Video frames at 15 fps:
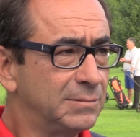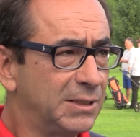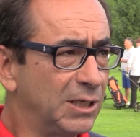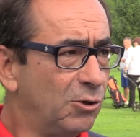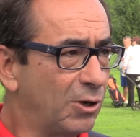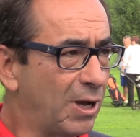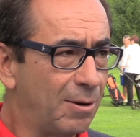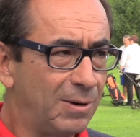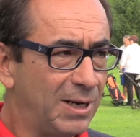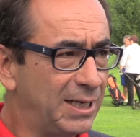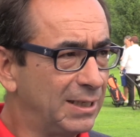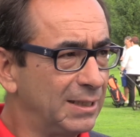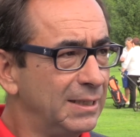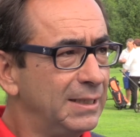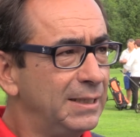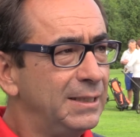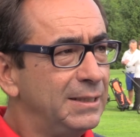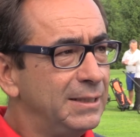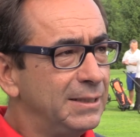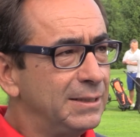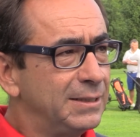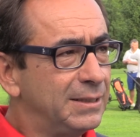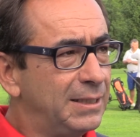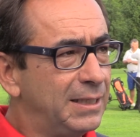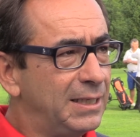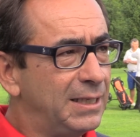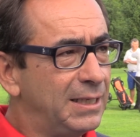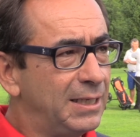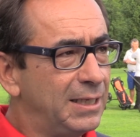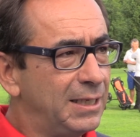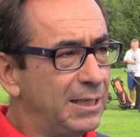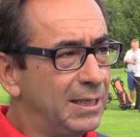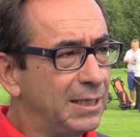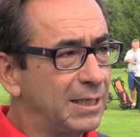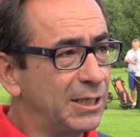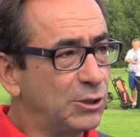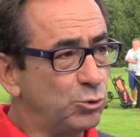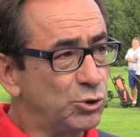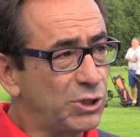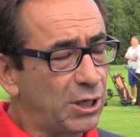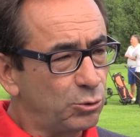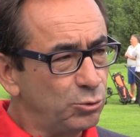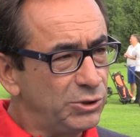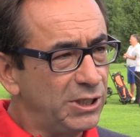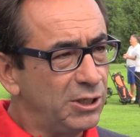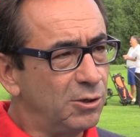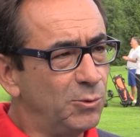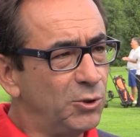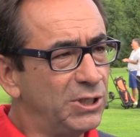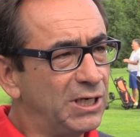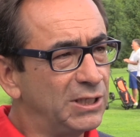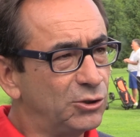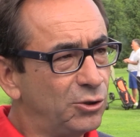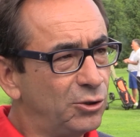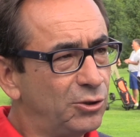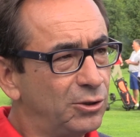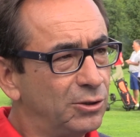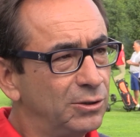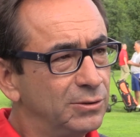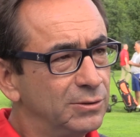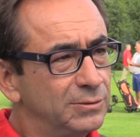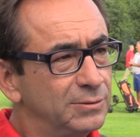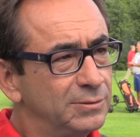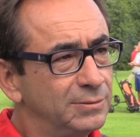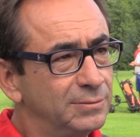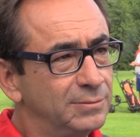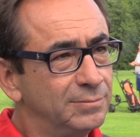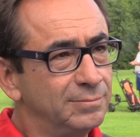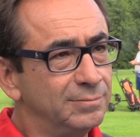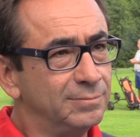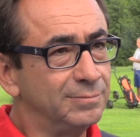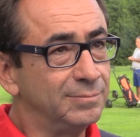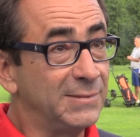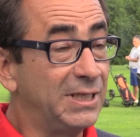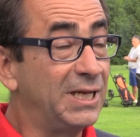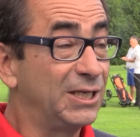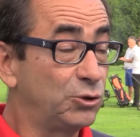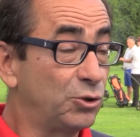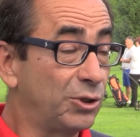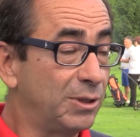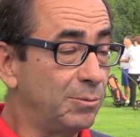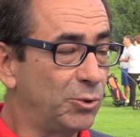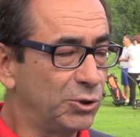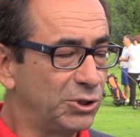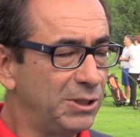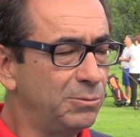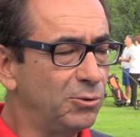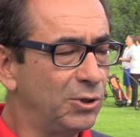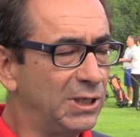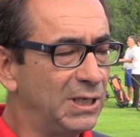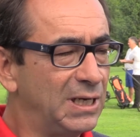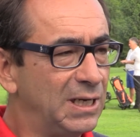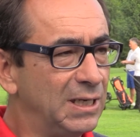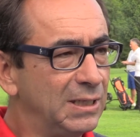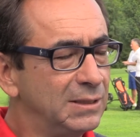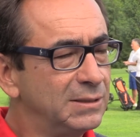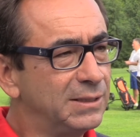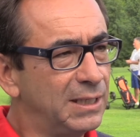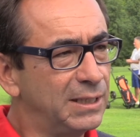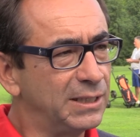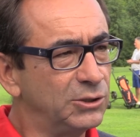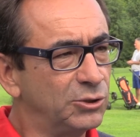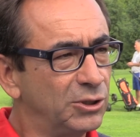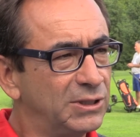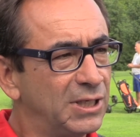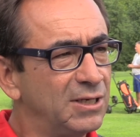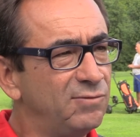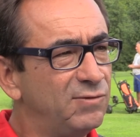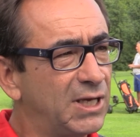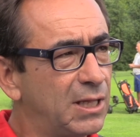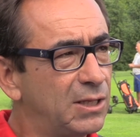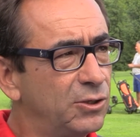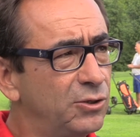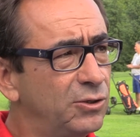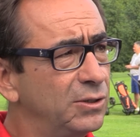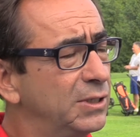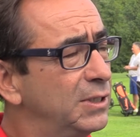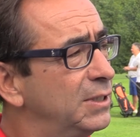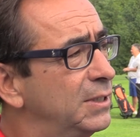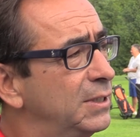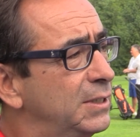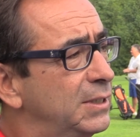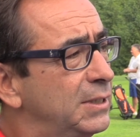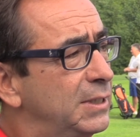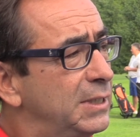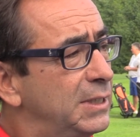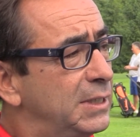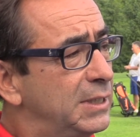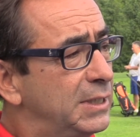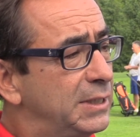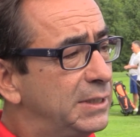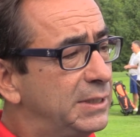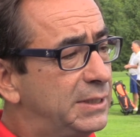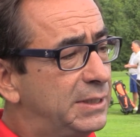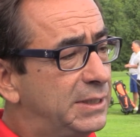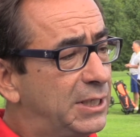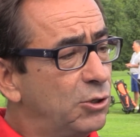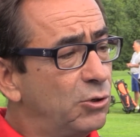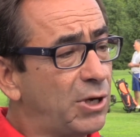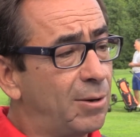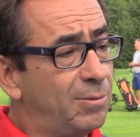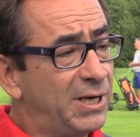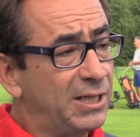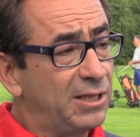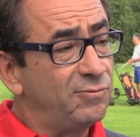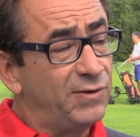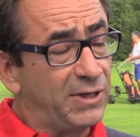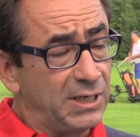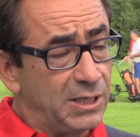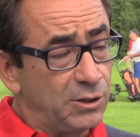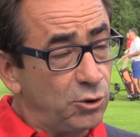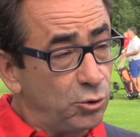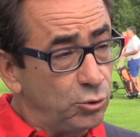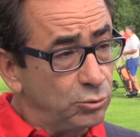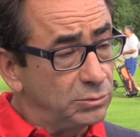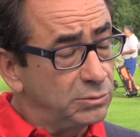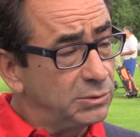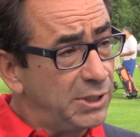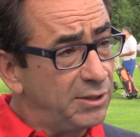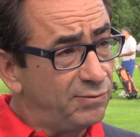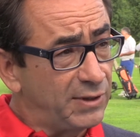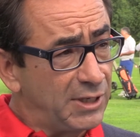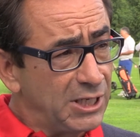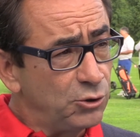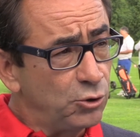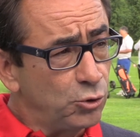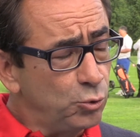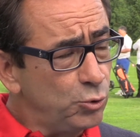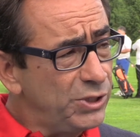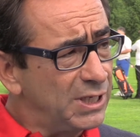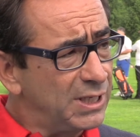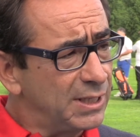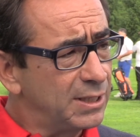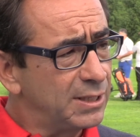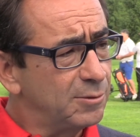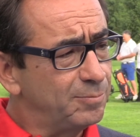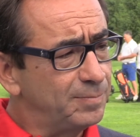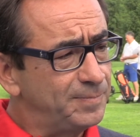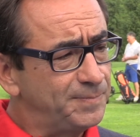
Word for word: tengo que hablar de Jesús Arruti como director, mm, director deportivo del, Centro de Tecnificación. Tengo que hablar de Fernando, de Núñez